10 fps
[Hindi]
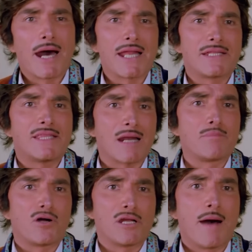हमारे
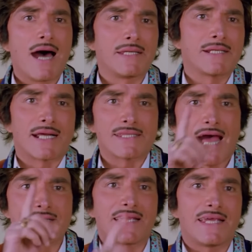धर्म और ईमान का
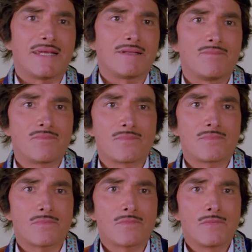ताज है
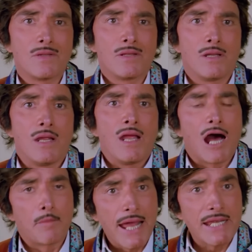
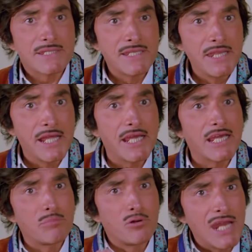हमारी
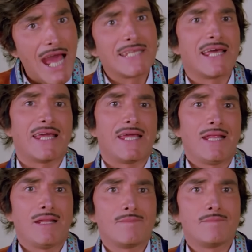जिंदगी की बुनियाद
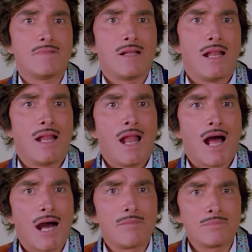है
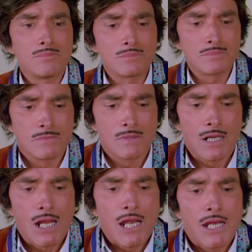हम
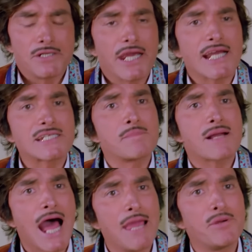ये
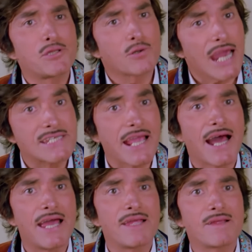कसम खाएं भी तो कैसे